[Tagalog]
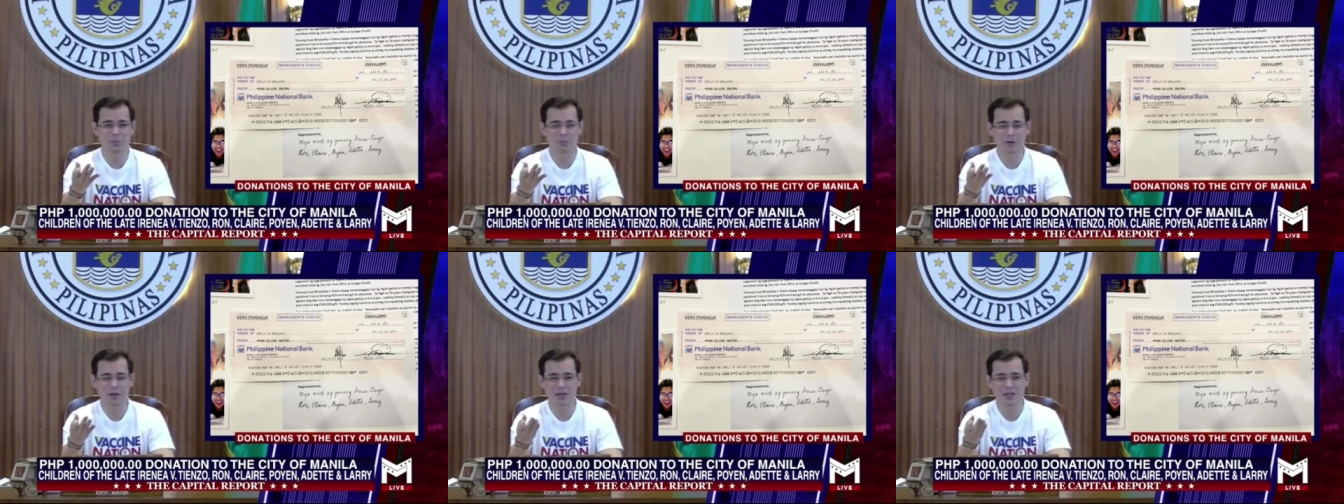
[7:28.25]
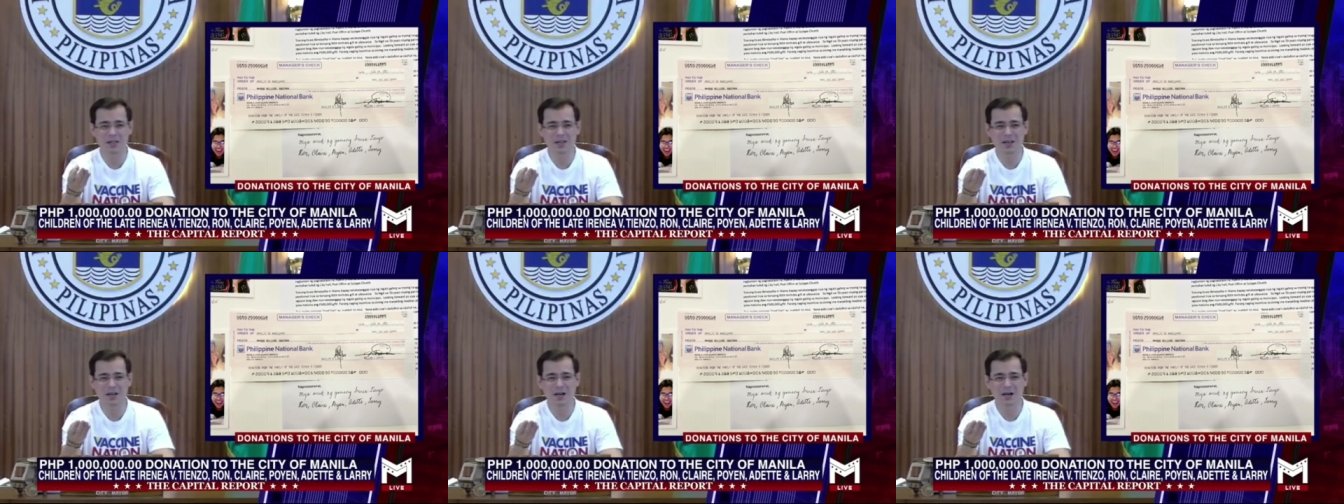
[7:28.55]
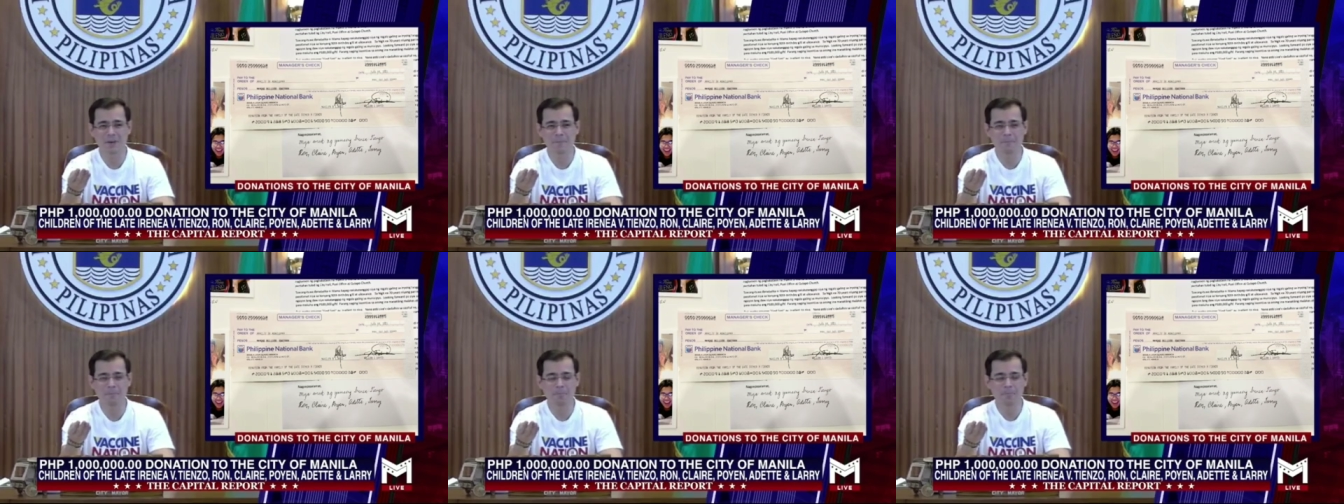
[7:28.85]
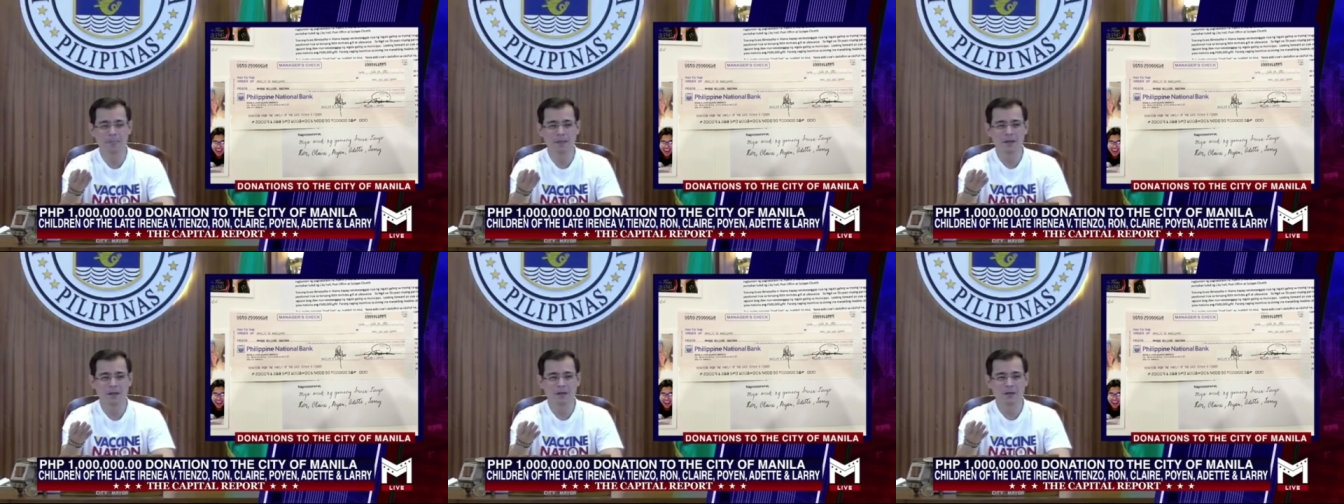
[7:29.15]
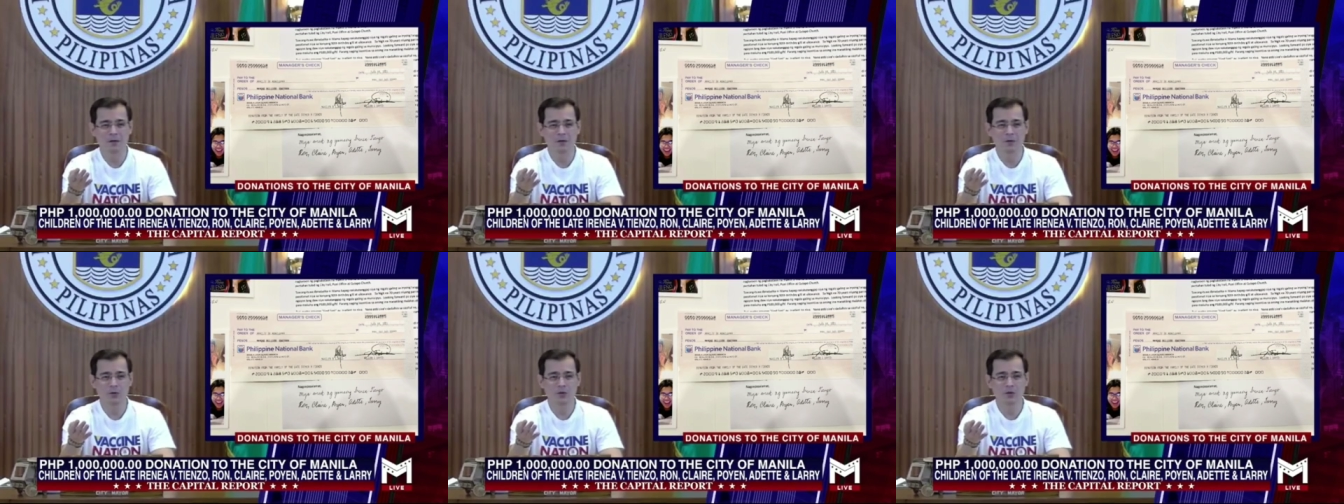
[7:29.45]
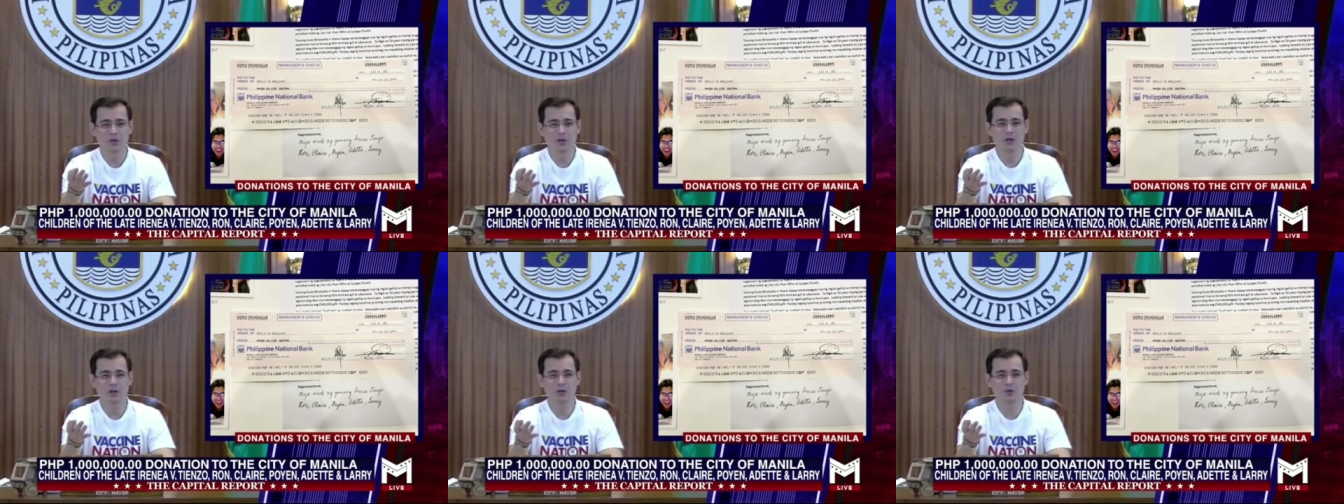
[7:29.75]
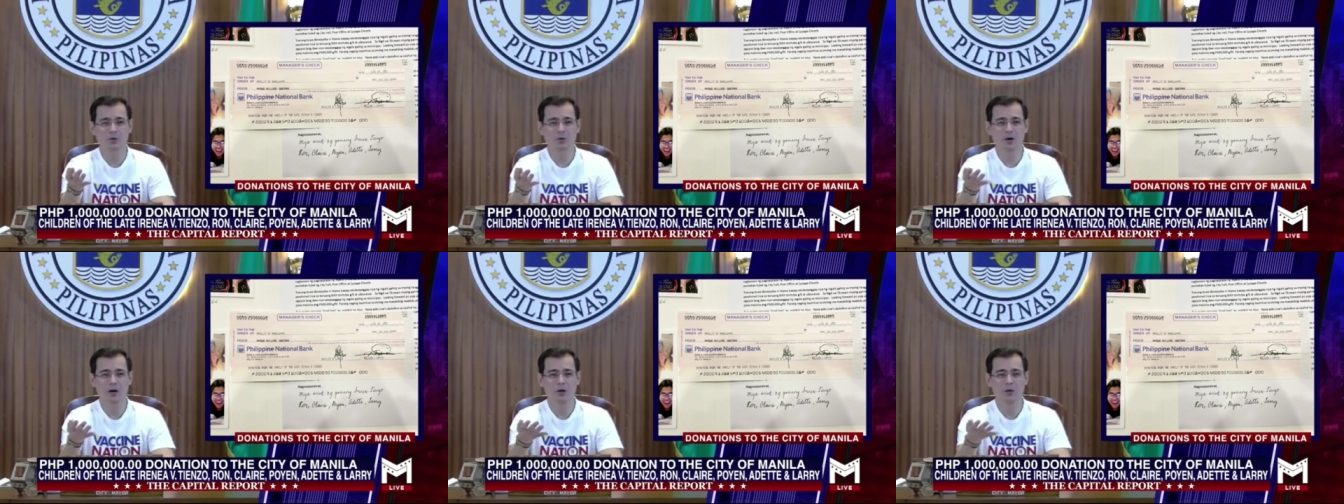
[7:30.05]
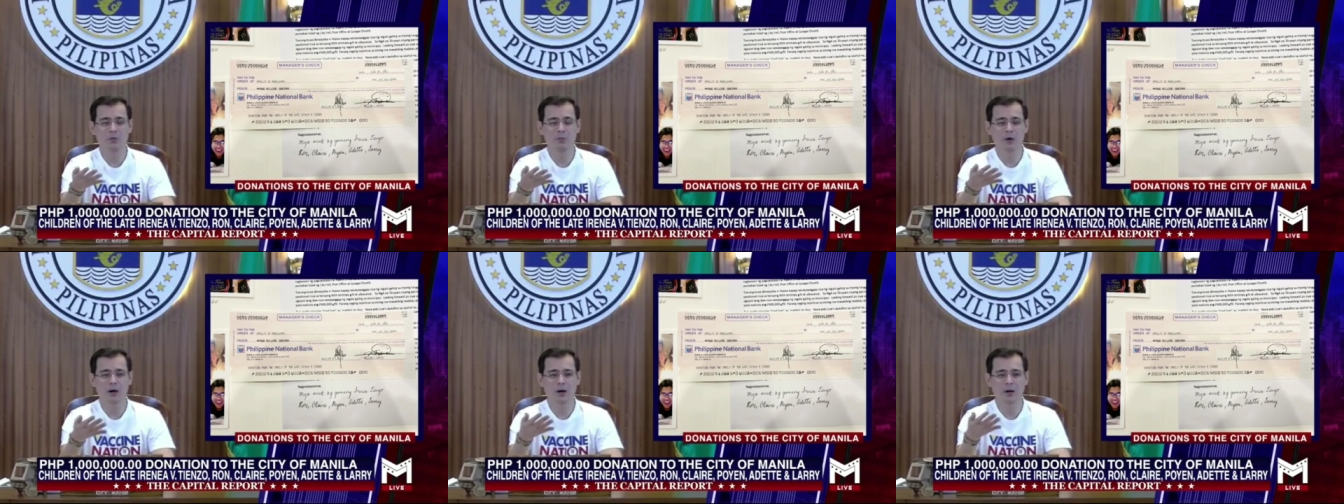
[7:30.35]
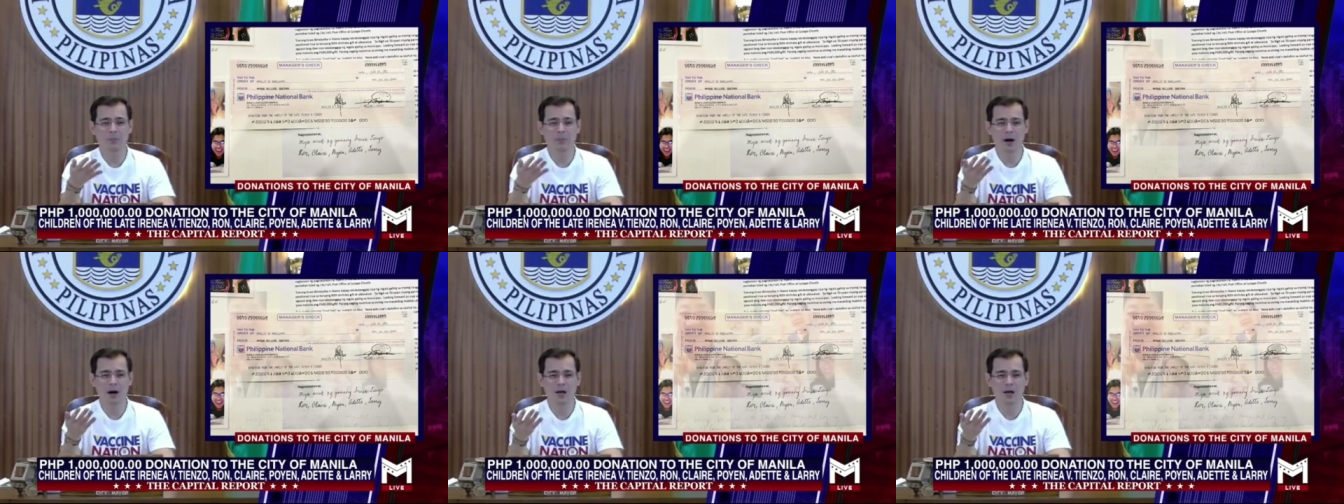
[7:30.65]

Maynila. O di natuwa yung mga mahal